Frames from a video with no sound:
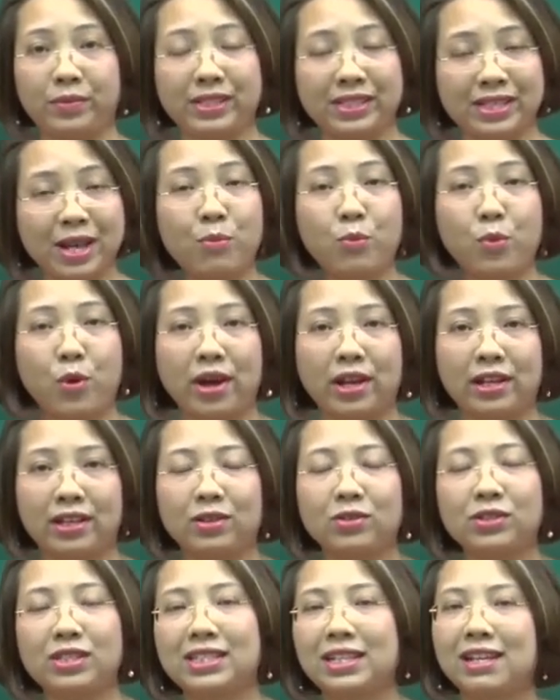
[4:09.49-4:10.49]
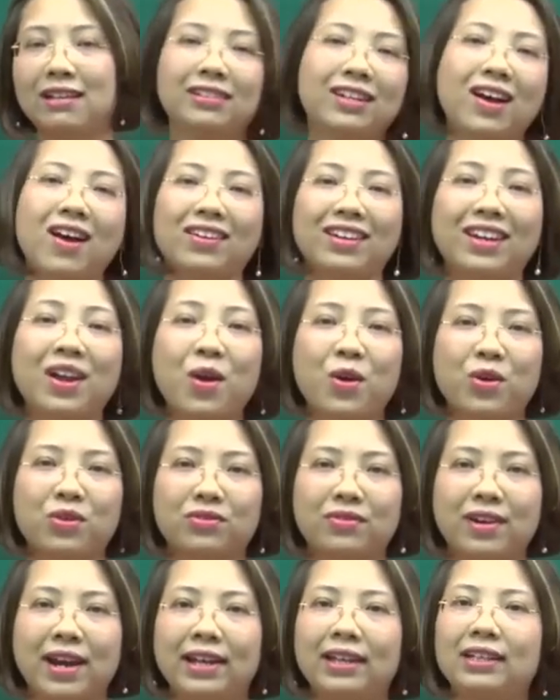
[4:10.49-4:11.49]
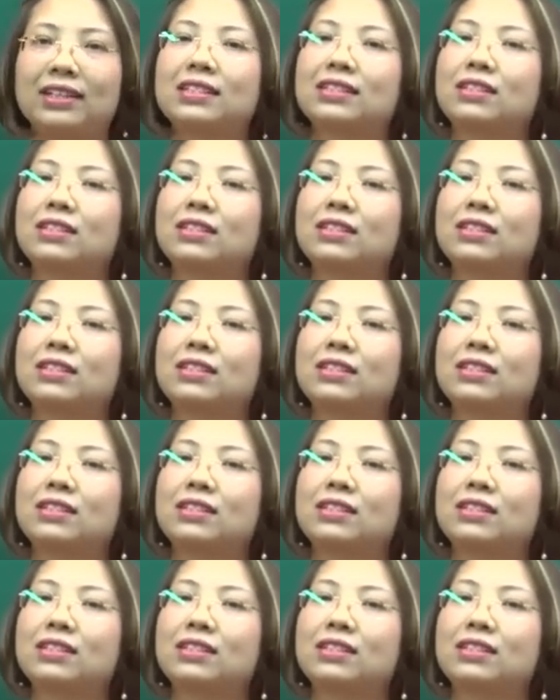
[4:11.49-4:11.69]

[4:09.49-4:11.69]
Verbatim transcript: someone you still not know, right?